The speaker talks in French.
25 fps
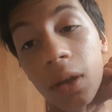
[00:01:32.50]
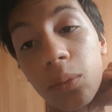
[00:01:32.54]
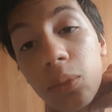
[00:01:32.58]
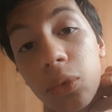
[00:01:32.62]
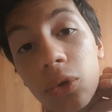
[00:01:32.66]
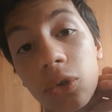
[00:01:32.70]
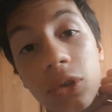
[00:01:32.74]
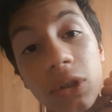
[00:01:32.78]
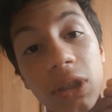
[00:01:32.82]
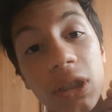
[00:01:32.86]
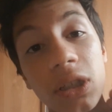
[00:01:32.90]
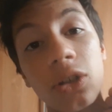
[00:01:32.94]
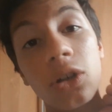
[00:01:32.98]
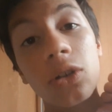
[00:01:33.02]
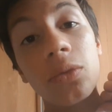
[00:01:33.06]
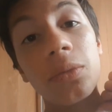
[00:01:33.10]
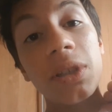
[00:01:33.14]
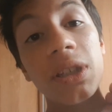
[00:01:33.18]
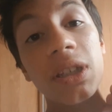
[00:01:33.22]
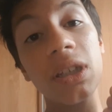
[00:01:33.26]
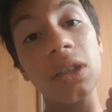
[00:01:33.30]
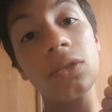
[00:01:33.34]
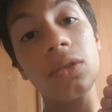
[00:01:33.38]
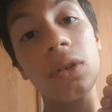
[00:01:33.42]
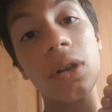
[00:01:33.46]
pour que des
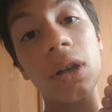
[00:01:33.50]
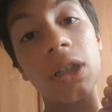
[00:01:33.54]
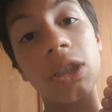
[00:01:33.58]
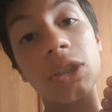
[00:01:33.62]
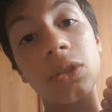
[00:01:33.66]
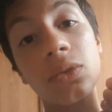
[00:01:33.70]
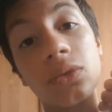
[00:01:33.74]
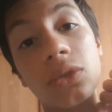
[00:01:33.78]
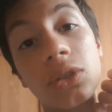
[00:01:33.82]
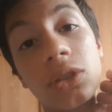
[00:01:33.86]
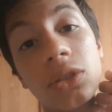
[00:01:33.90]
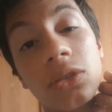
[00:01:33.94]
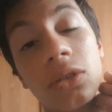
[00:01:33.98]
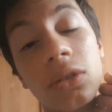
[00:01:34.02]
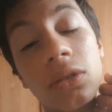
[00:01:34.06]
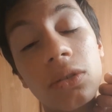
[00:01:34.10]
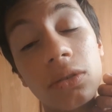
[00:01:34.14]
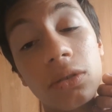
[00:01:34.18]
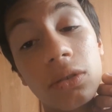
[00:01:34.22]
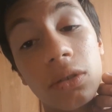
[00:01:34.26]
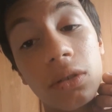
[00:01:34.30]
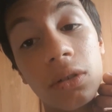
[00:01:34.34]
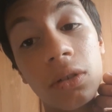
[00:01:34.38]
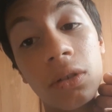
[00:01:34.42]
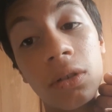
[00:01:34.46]
comédiens de la région
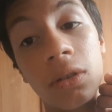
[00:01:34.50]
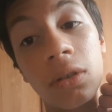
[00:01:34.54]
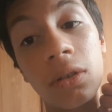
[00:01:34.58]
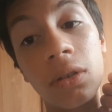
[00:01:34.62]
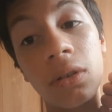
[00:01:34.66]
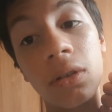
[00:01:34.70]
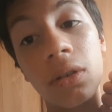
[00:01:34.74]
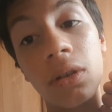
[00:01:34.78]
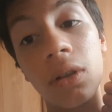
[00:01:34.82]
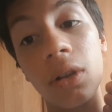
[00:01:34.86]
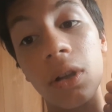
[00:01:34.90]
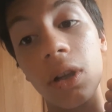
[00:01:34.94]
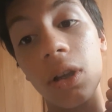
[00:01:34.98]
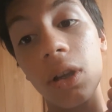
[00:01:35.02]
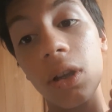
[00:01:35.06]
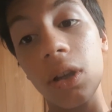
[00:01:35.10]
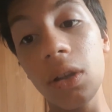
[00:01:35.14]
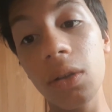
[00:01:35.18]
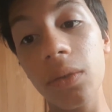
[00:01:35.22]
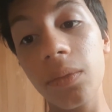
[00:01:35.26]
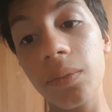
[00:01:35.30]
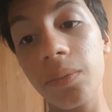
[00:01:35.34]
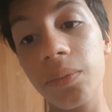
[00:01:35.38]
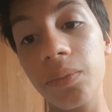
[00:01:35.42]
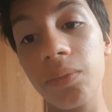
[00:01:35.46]
centre euh,
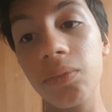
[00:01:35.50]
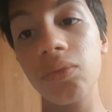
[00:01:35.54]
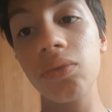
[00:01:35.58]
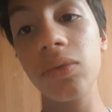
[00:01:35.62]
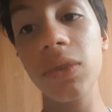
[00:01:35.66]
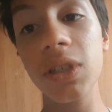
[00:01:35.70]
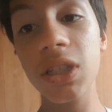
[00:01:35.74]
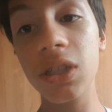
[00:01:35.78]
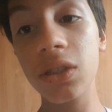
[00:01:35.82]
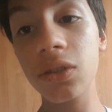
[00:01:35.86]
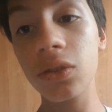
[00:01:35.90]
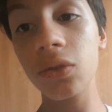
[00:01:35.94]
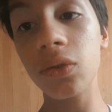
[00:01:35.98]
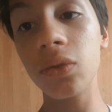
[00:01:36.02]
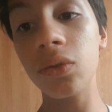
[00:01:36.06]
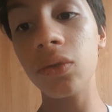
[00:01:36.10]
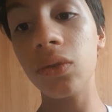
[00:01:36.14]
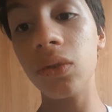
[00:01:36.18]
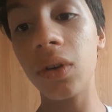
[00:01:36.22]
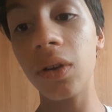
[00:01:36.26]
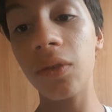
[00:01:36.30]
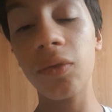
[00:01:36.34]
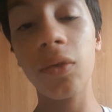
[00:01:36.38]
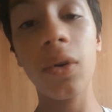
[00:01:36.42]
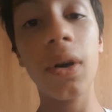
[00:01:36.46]
puissent
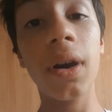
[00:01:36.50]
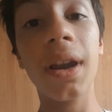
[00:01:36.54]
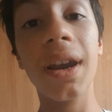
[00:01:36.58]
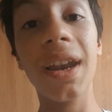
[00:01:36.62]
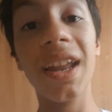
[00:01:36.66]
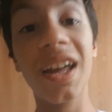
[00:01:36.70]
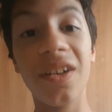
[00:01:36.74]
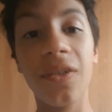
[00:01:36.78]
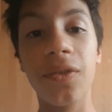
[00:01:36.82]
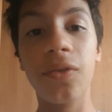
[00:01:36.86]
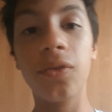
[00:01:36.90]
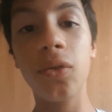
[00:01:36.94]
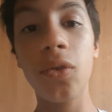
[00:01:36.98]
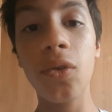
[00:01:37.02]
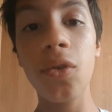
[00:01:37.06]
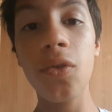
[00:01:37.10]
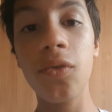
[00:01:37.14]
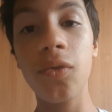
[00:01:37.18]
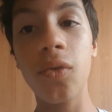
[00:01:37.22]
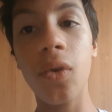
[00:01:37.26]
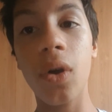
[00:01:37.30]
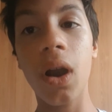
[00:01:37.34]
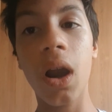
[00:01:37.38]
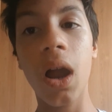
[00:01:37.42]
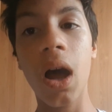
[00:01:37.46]
avoir l'info,
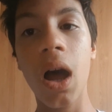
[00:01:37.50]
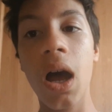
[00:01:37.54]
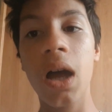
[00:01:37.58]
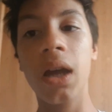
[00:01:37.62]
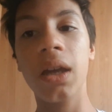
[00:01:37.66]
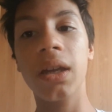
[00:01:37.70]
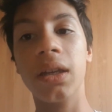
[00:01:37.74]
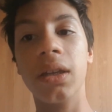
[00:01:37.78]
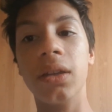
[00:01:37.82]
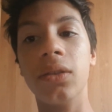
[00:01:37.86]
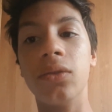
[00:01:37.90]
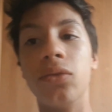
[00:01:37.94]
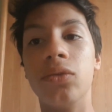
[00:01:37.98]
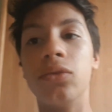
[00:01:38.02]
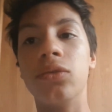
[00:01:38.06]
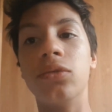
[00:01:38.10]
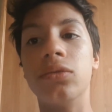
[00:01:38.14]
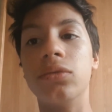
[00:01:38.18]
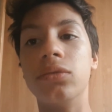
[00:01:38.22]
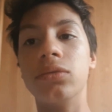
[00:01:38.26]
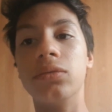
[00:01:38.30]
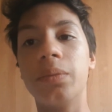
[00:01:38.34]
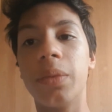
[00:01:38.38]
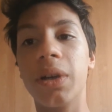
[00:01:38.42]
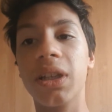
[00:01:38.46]
voilà, et du
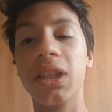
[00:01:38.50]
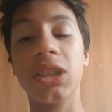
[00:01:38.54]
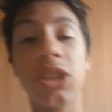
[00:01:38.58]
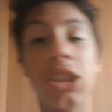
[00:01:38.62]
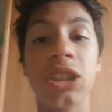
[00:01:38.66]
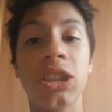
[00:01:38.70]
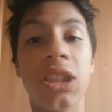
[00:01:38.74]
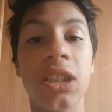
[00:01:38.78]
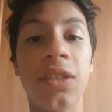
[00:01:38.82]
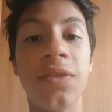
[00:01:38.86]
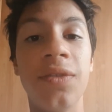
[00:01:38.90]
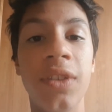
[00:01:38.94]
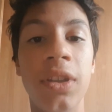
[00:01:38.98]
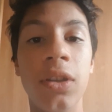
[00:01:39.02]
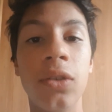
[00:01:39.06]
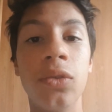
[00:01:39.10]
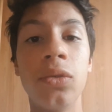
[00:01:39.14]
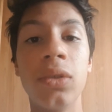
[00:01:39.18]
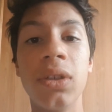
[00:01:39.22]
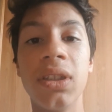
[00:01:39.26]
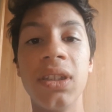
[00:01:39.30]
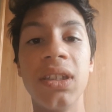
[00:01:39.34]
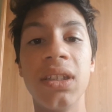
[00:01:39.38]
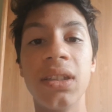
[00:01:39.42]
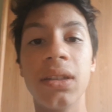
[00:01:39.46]
coup partagez cette
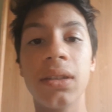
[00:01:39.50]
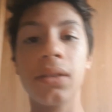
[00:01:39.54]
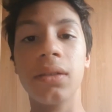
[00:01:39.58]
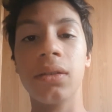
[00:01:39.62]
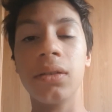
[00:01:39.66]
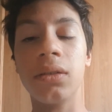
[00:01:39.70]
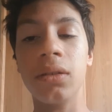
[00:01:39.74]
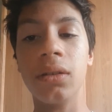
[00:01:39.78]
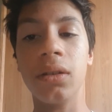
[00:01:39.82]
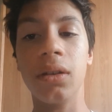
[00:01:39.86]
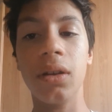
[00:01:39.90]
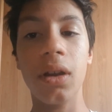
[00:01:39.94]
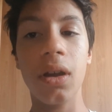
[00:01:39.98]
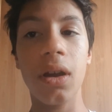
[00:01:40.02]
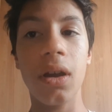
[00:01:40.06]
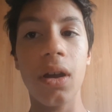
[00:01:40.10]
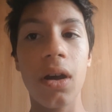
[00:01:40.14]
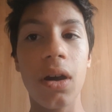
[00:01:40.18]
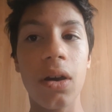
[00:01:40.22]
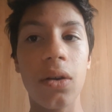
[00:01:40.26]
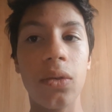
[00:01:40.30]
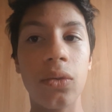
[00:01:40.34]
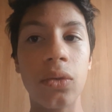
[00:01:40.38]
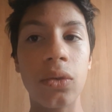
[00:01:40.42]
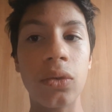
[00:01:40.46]
vidéo et dites
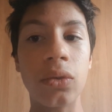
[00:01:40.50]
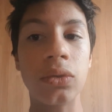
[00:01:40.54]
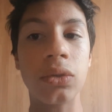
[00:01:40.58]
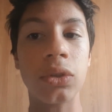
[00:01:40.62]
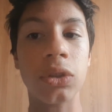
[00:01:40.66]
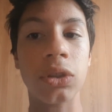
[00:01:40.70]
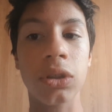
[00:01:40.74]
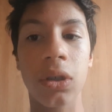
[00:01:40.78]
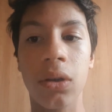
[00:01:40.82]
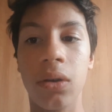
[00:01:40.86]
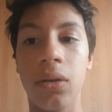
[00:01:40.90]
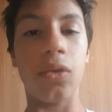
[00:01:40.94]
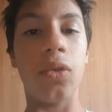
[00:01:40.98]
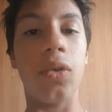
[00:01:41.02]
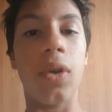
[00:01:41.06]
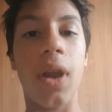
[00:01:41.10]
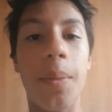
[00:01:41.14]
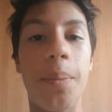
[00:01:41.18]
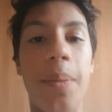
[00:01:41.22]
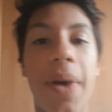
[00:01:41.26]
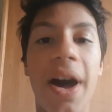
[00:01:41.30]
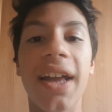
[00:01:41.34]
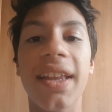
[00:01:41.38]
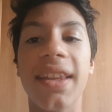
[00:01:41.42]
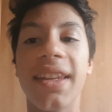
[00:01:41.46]
aux gens de la
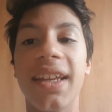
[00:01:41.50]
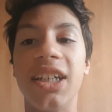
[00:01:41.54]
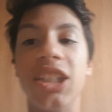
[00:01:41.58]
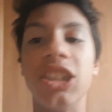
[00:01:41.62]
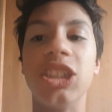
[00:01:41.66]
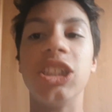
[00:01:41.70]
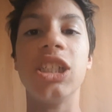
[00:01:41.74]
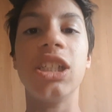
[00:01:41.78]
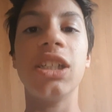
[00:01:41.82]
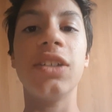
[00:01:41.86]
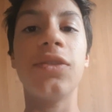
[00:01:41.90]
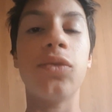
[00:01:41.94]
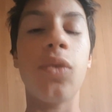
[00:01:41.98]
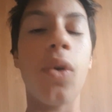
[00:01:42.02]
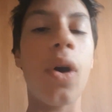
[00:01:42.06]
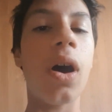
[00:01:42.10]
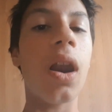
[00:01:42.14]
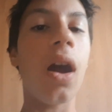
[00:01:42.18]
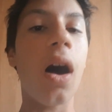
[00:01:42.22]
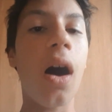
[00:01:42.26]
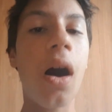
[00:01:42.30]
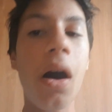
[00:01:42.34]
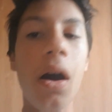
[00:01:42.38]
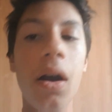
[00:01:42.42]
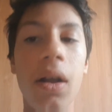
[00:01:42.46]
partager,
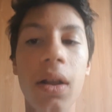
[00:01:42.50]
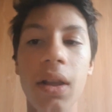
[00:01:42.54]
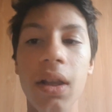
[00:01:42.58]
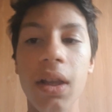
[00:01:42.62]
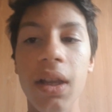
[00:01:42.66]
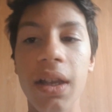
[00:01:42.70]
voilà.